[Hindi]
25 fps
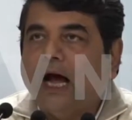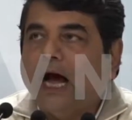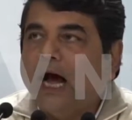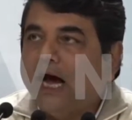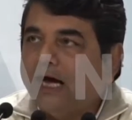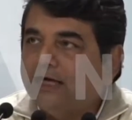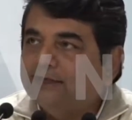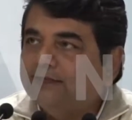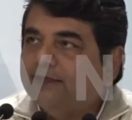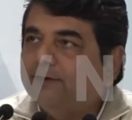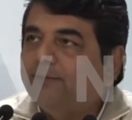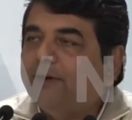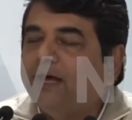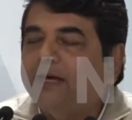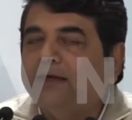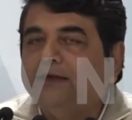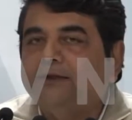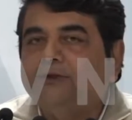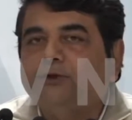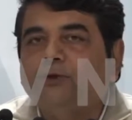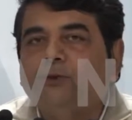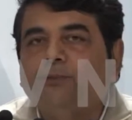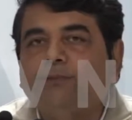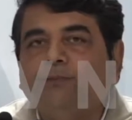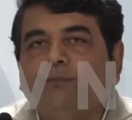आज हमारी
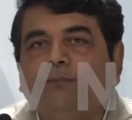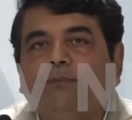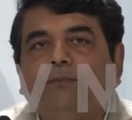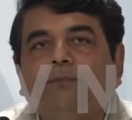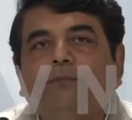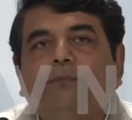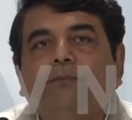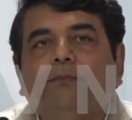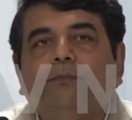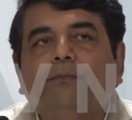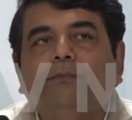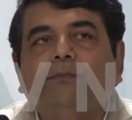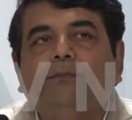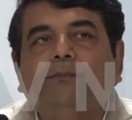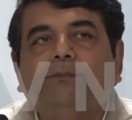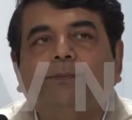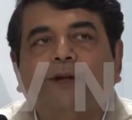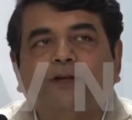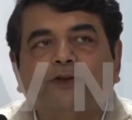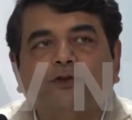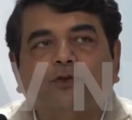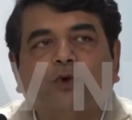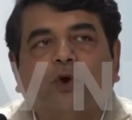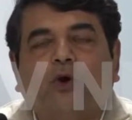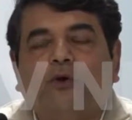जो
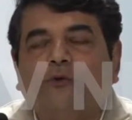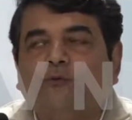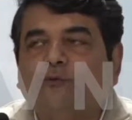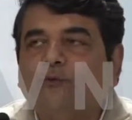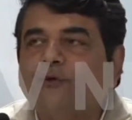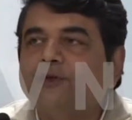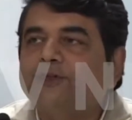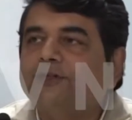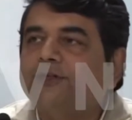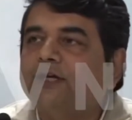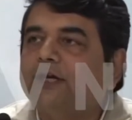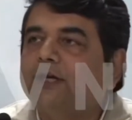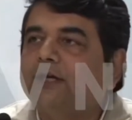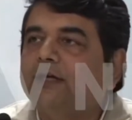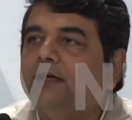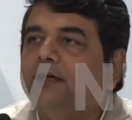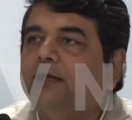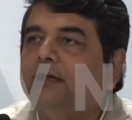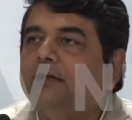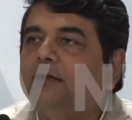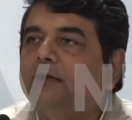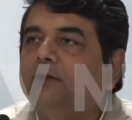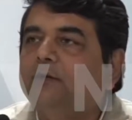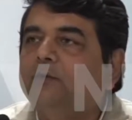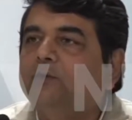प्रेस कॉन्फ्रेंस है
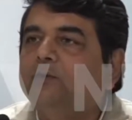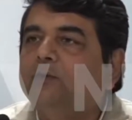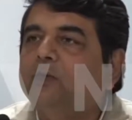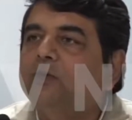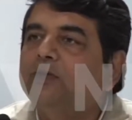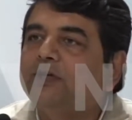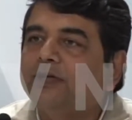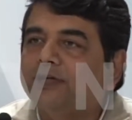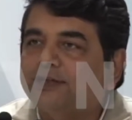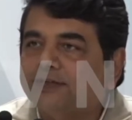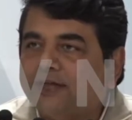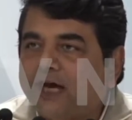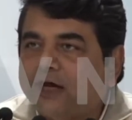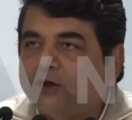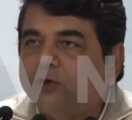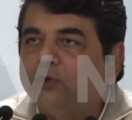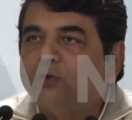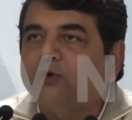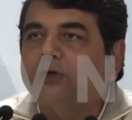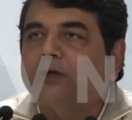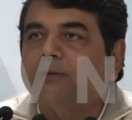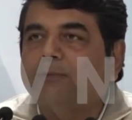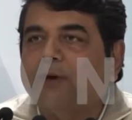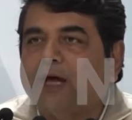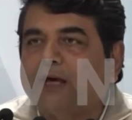वो
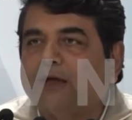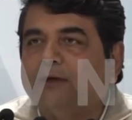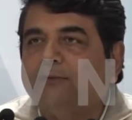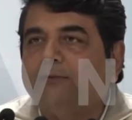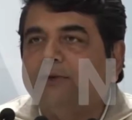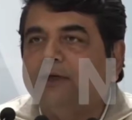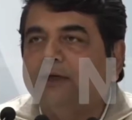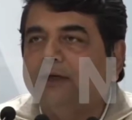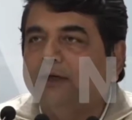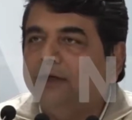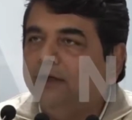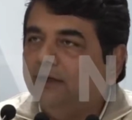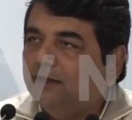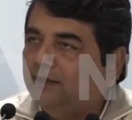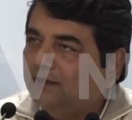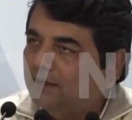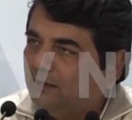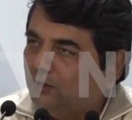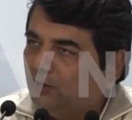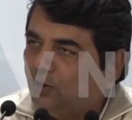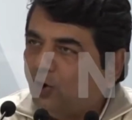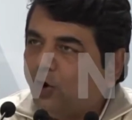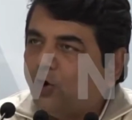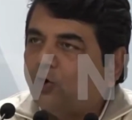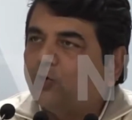किसानों के बारे में है
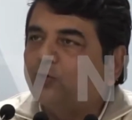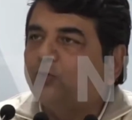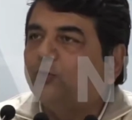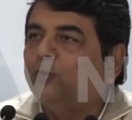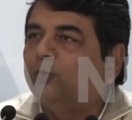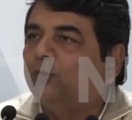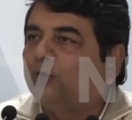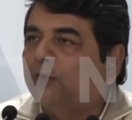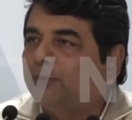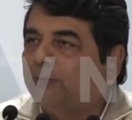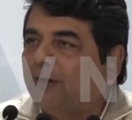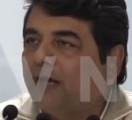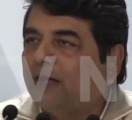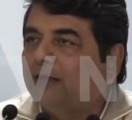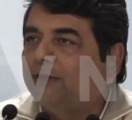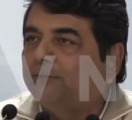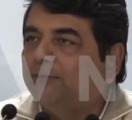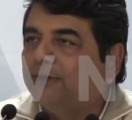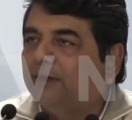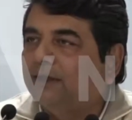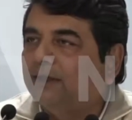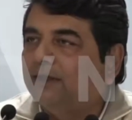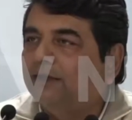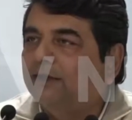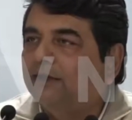नौकरियों के बारे
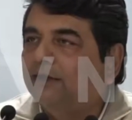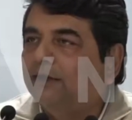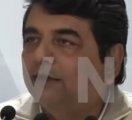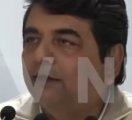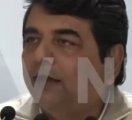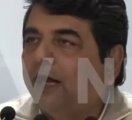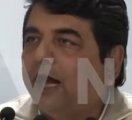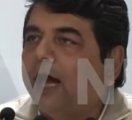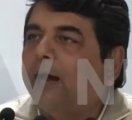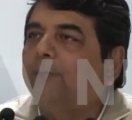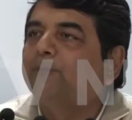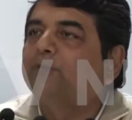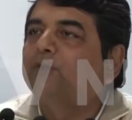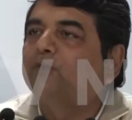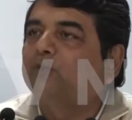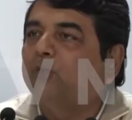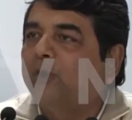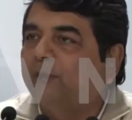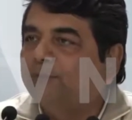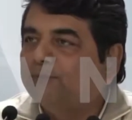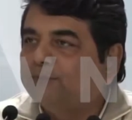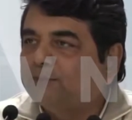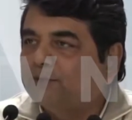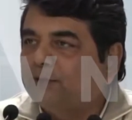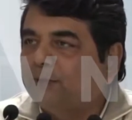में आप
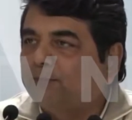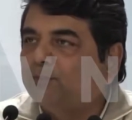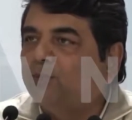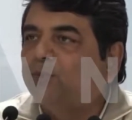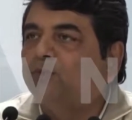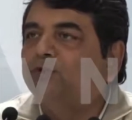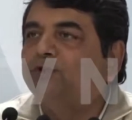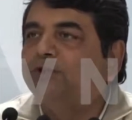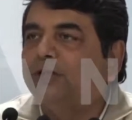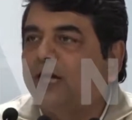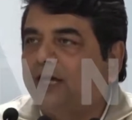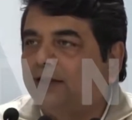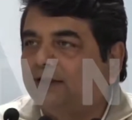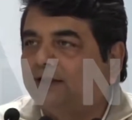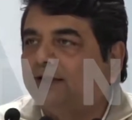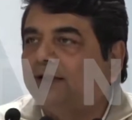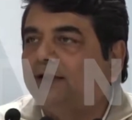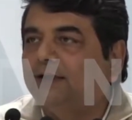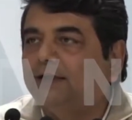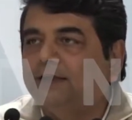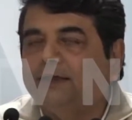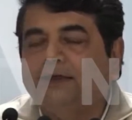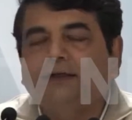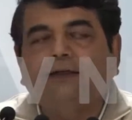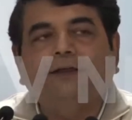स्वयं सब कुछ
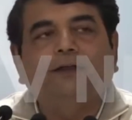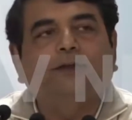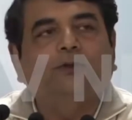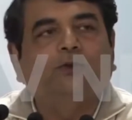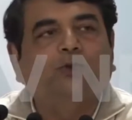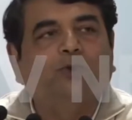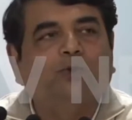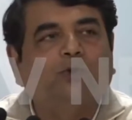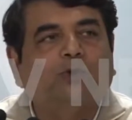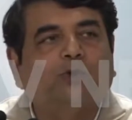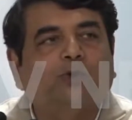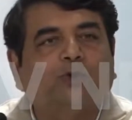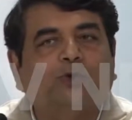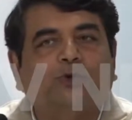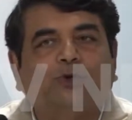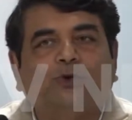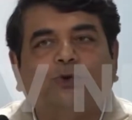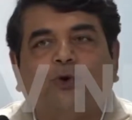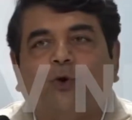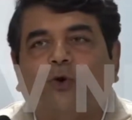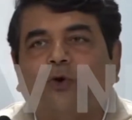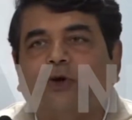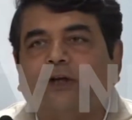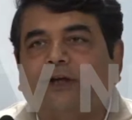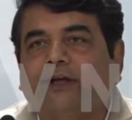जानते ही हैं कि दो करोड़
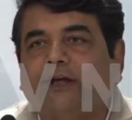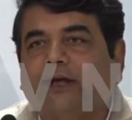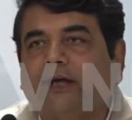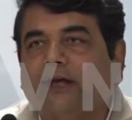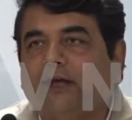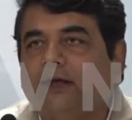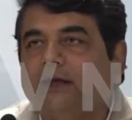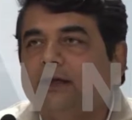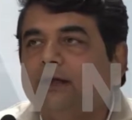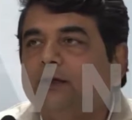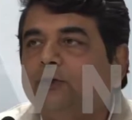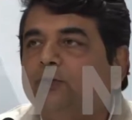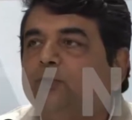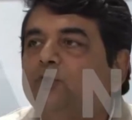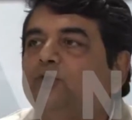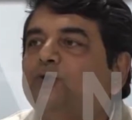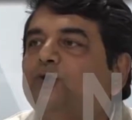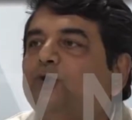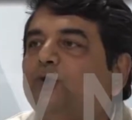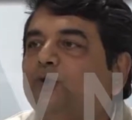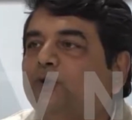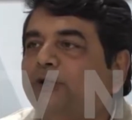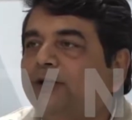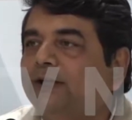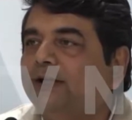नौकरियां तो
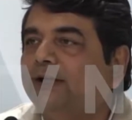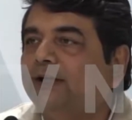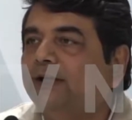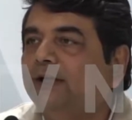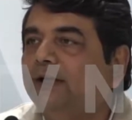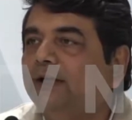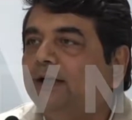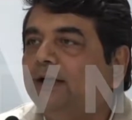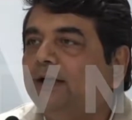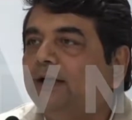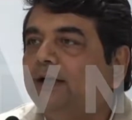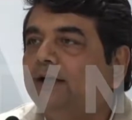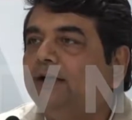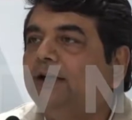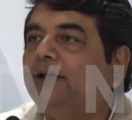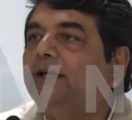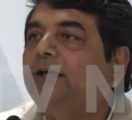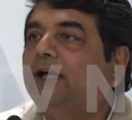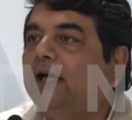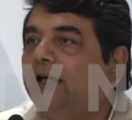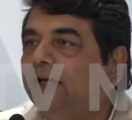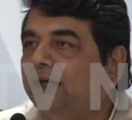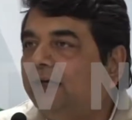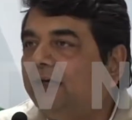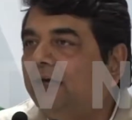छोड़िए कि
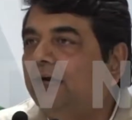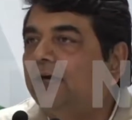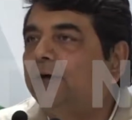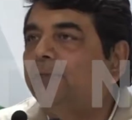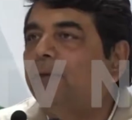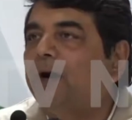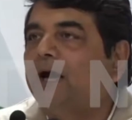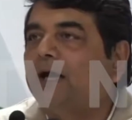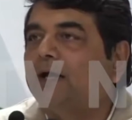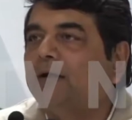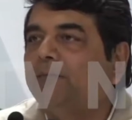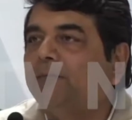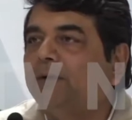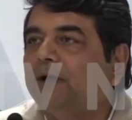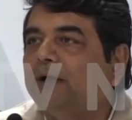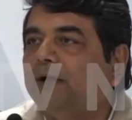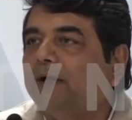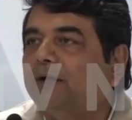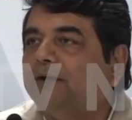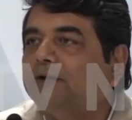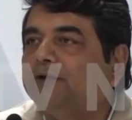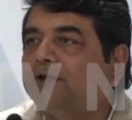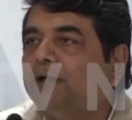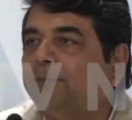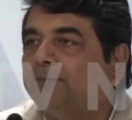कल ही अखबार
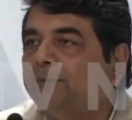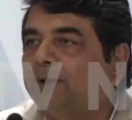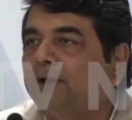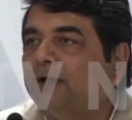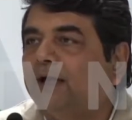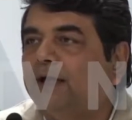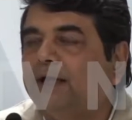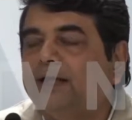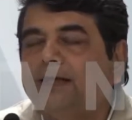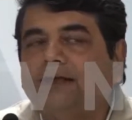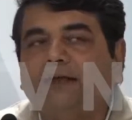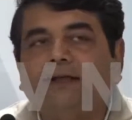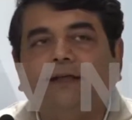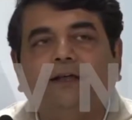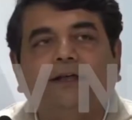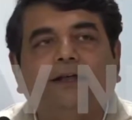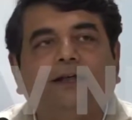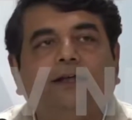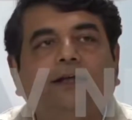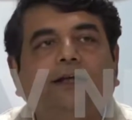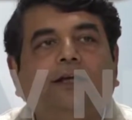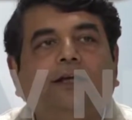में छपे हैं कि